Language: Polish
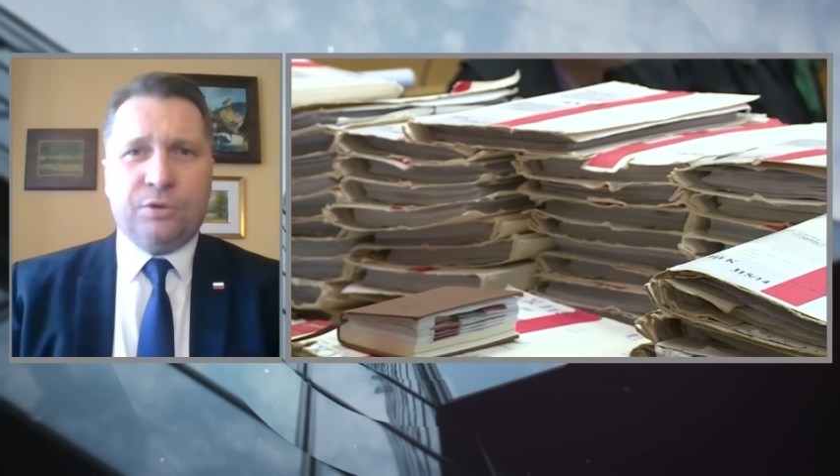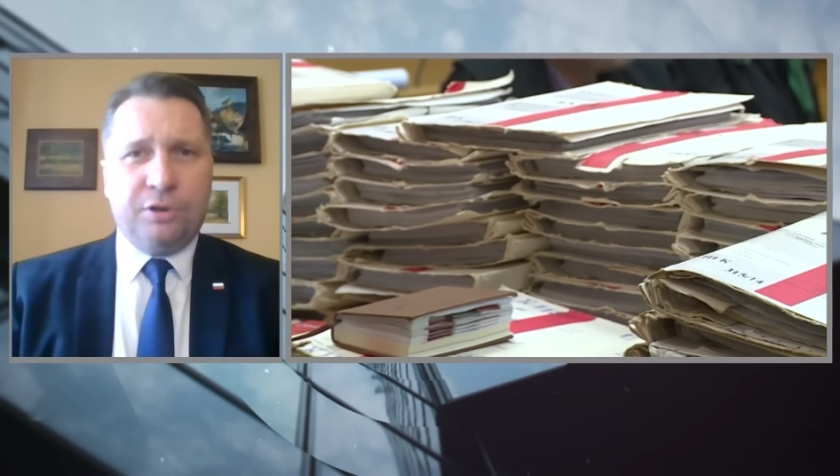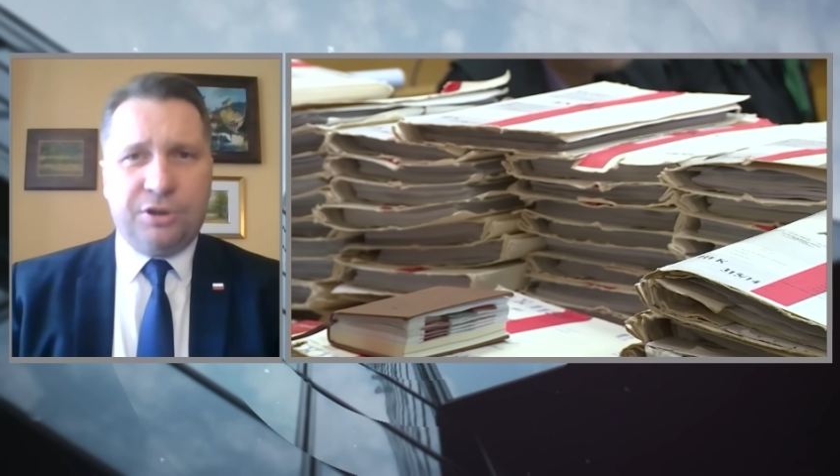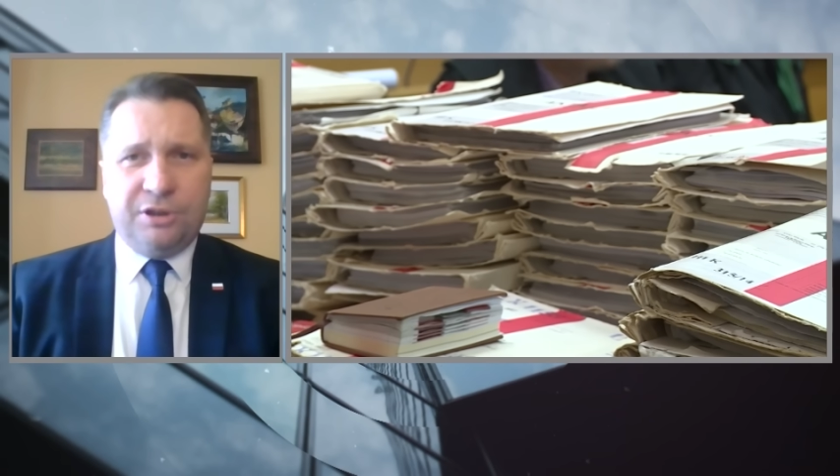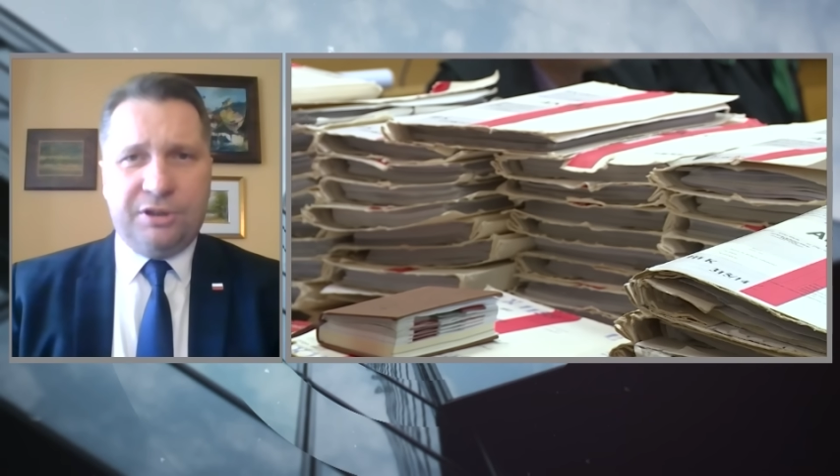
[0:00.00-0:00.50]

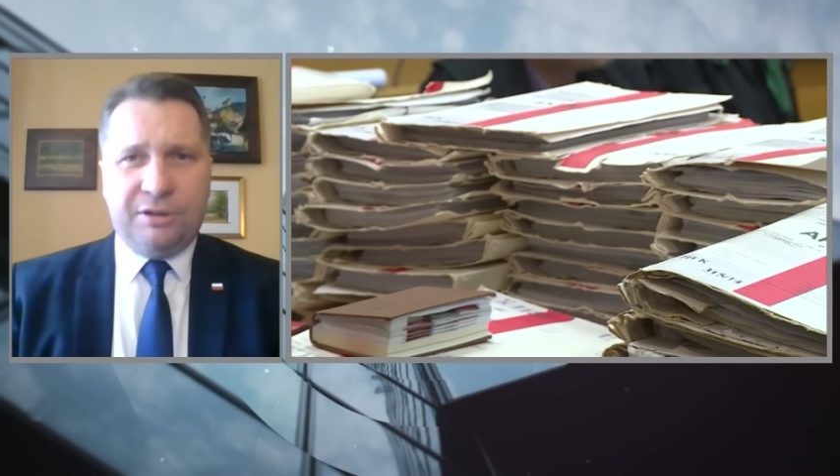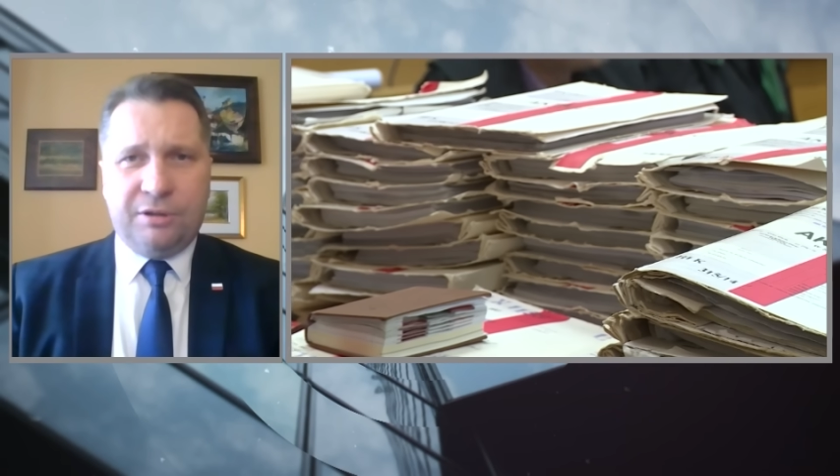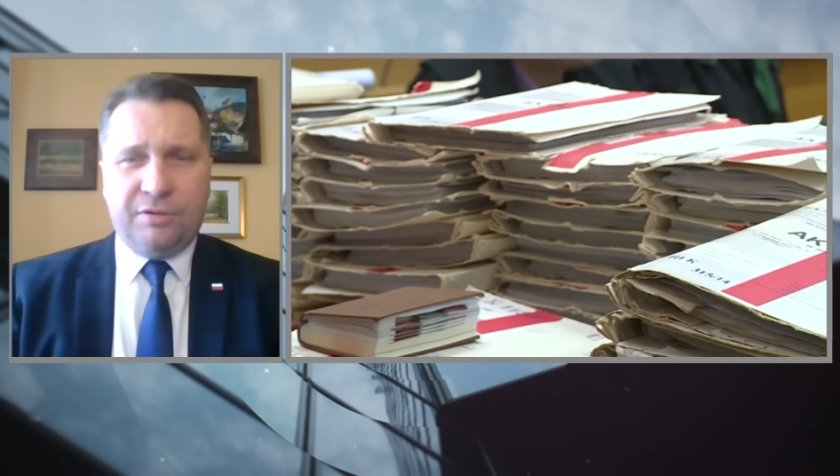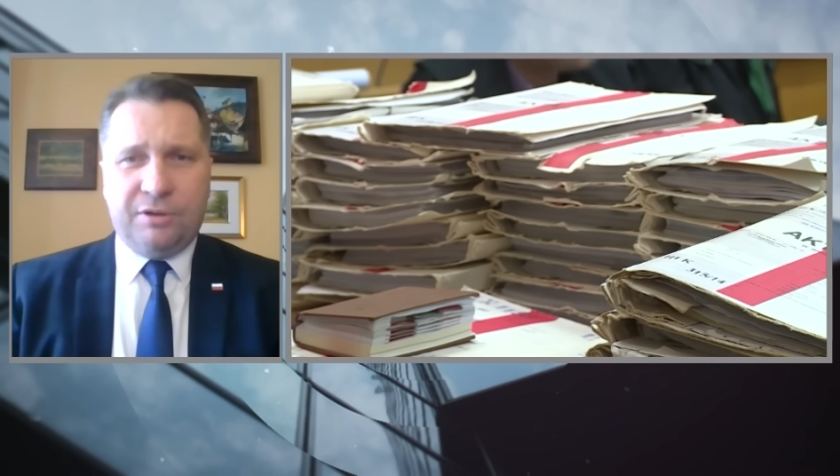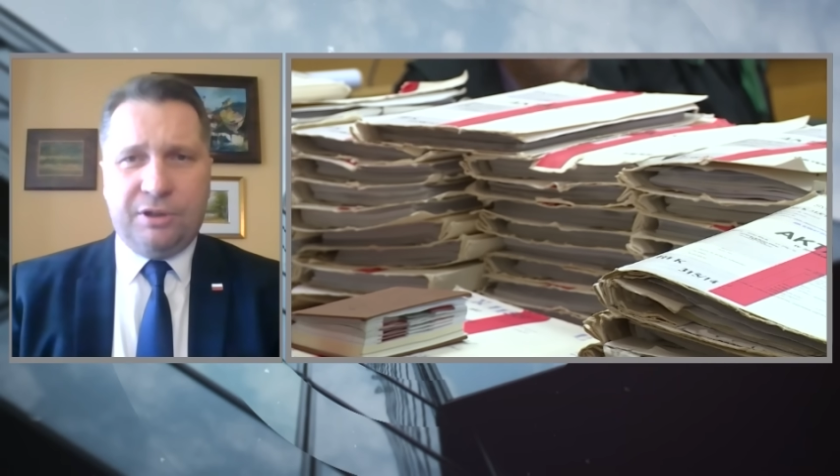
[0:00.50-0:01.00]

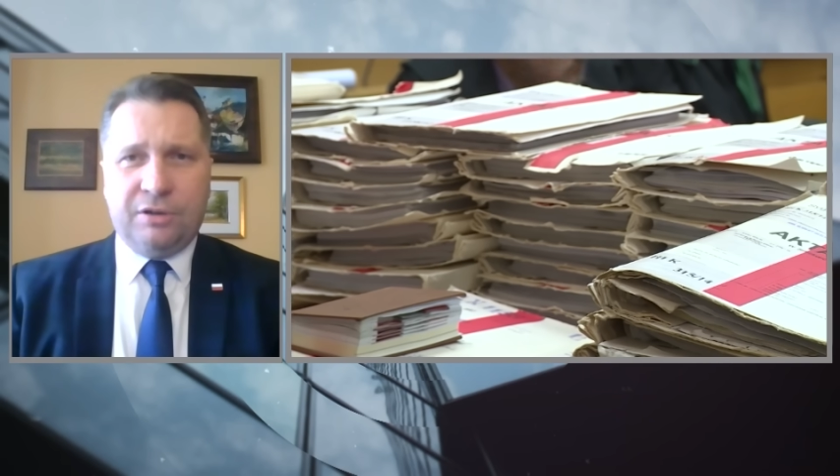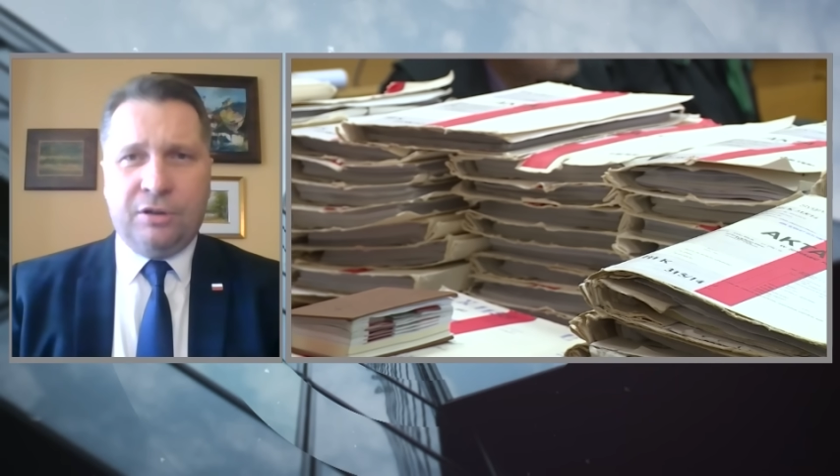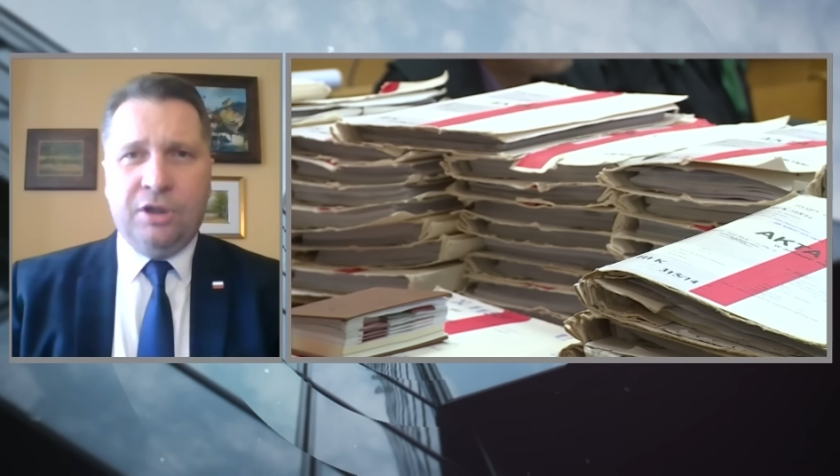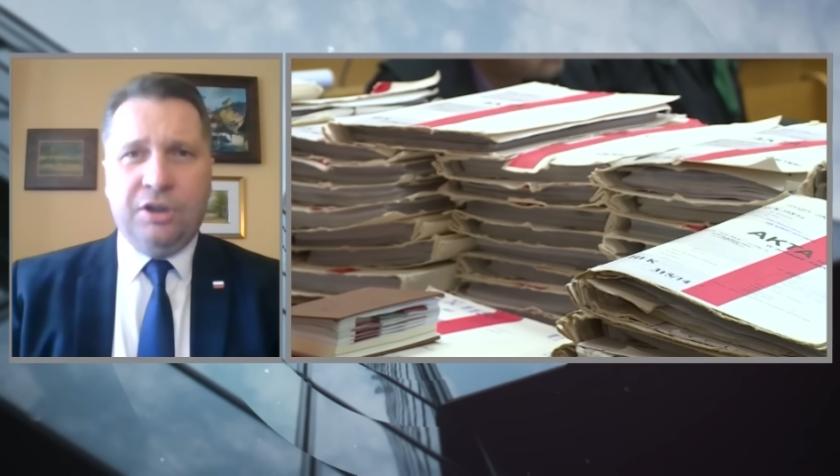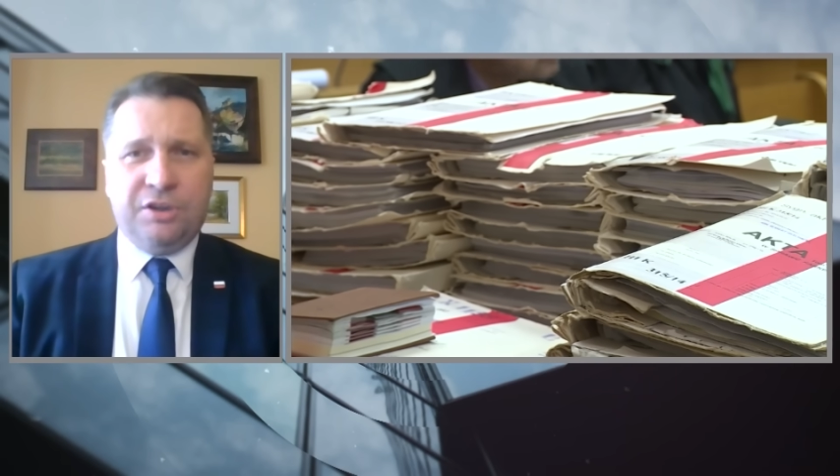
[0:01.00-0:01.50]
139
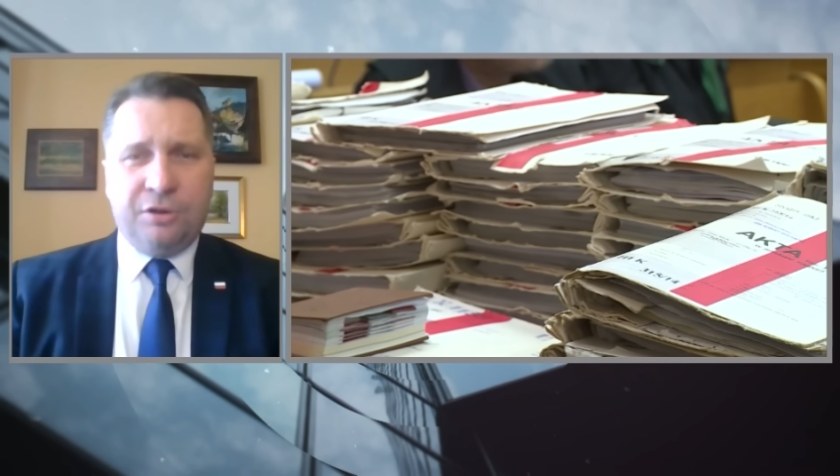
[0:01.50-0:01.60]
i